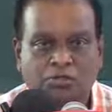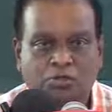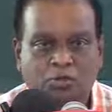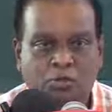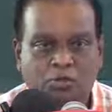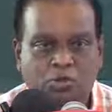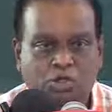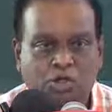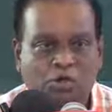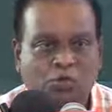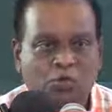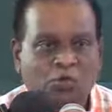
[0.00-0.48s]

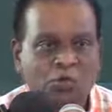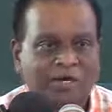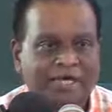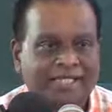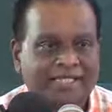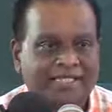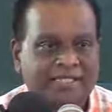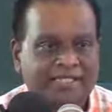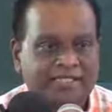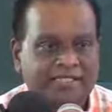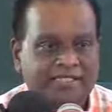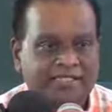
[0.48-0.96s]
கூட்டுறவு
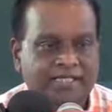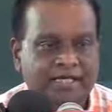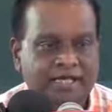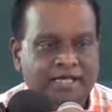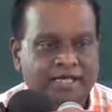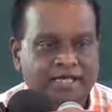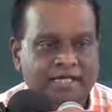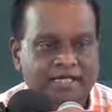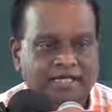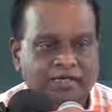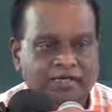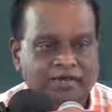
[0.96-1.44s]

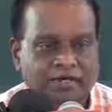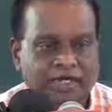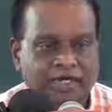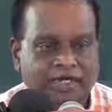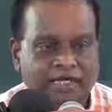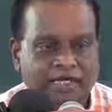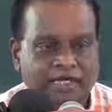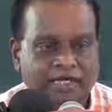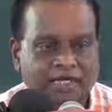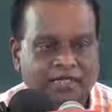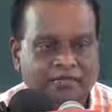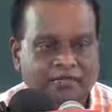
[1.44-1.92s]
வைத்தியசாலை என்ற
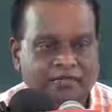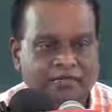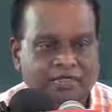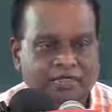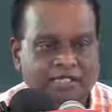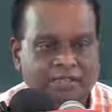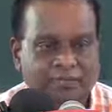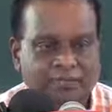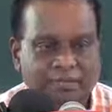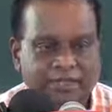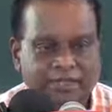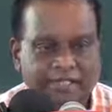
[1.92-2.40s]
வகையில்
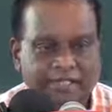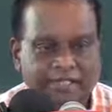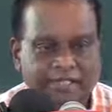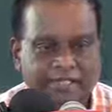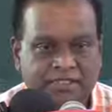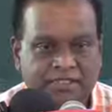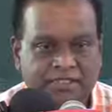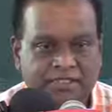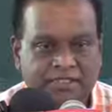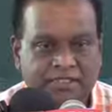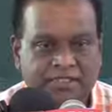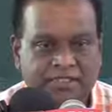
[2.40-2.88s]
இந்த
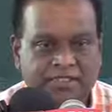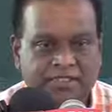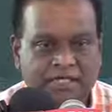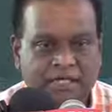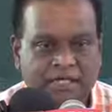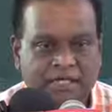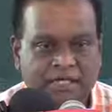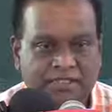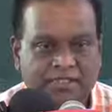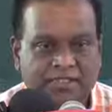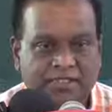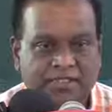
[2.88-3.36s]
பிரதேசத்தை
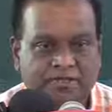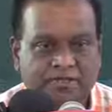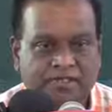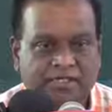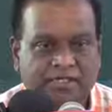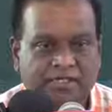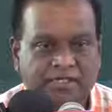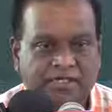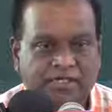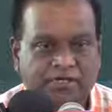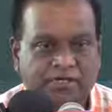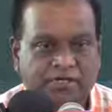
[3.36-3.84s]

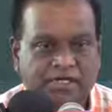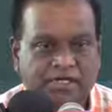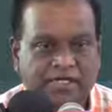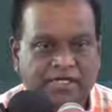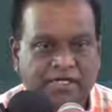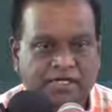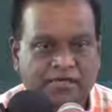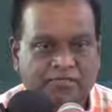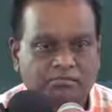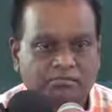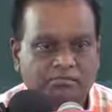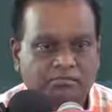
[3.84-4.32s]
சார்ந்தவன் என்ற
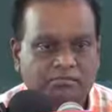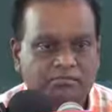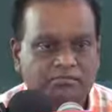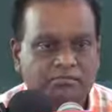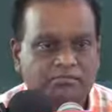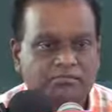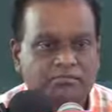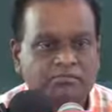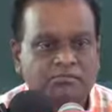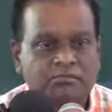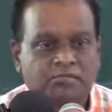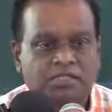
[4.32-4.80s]
வகையிலும்
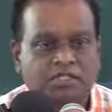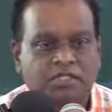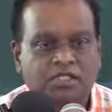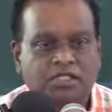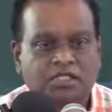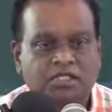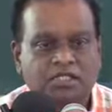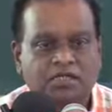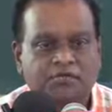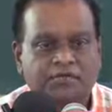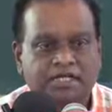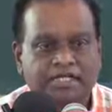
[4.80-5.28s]

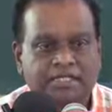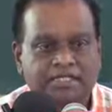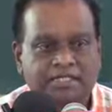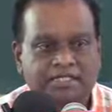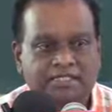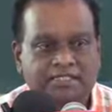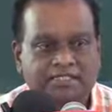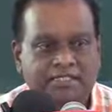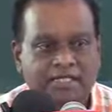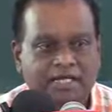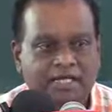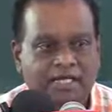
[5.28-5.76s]
இந்த
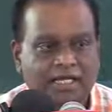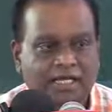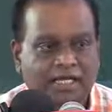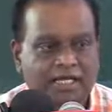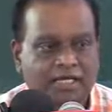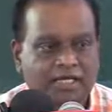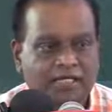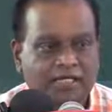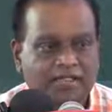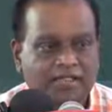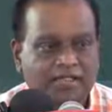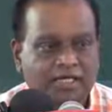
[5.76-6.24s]

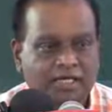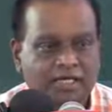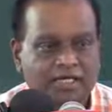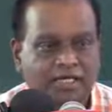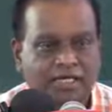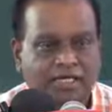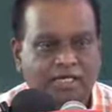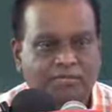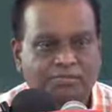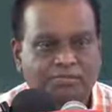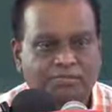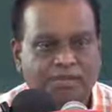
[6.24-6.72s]
வைத்தியசாலையில் தான்
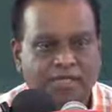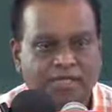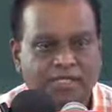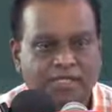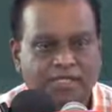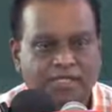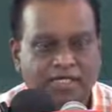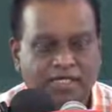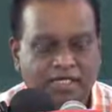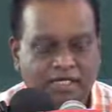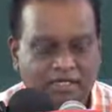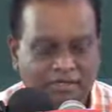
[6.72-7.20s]
நான்
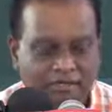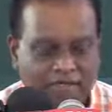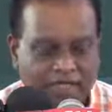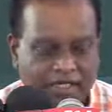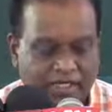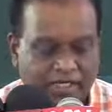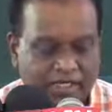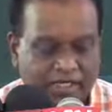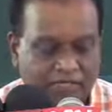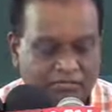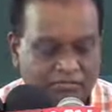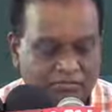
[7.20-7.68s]
பிறந்தேன் என்ற
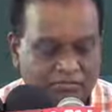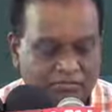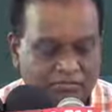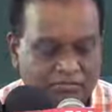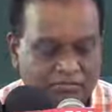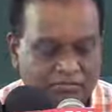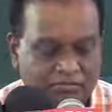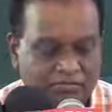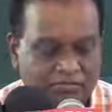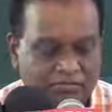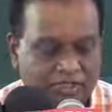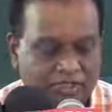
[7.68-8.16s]
வகையிலும்
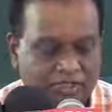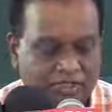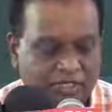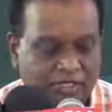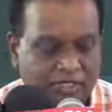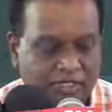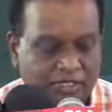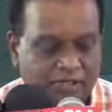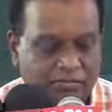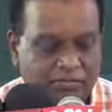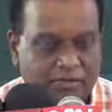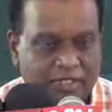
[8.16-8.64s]

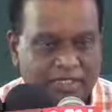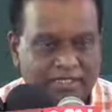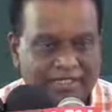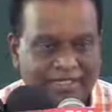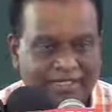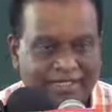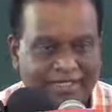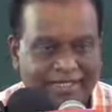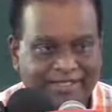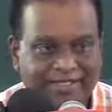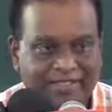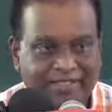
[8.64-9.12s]
என்னுடன்
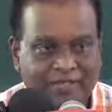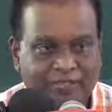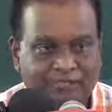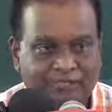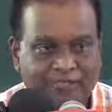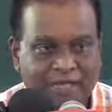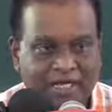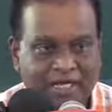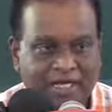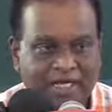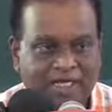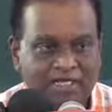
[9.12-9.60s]
சேர்ந்து
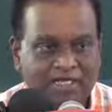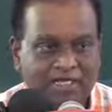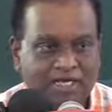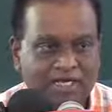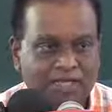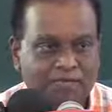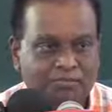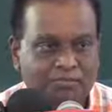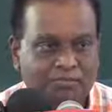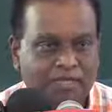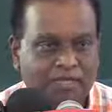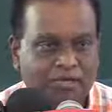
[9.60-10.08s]
பல
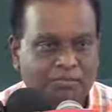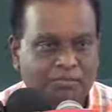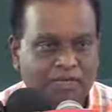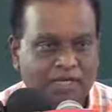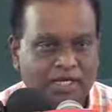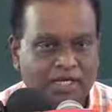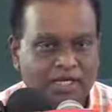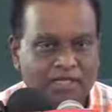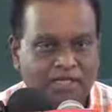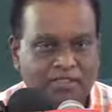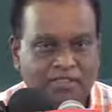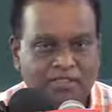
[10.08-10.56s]
நலன்
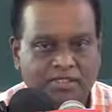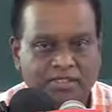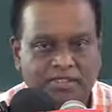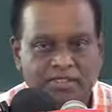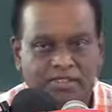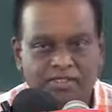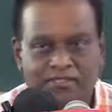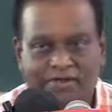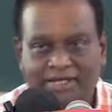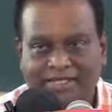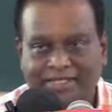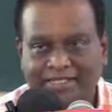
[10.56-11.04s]
விரும்பிகள்
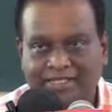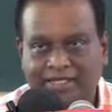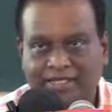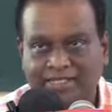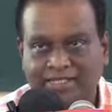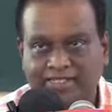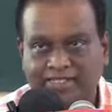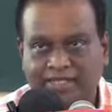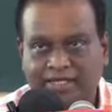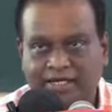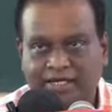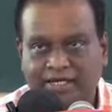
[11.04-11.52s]
இந்த
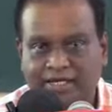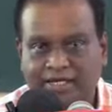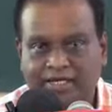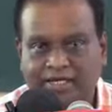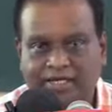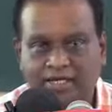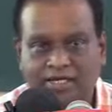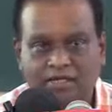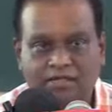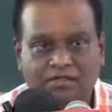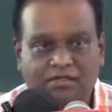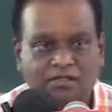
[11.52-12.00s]

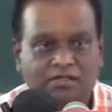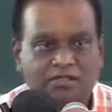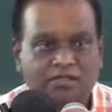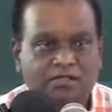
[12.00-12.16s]
வைத்தியசாலையில்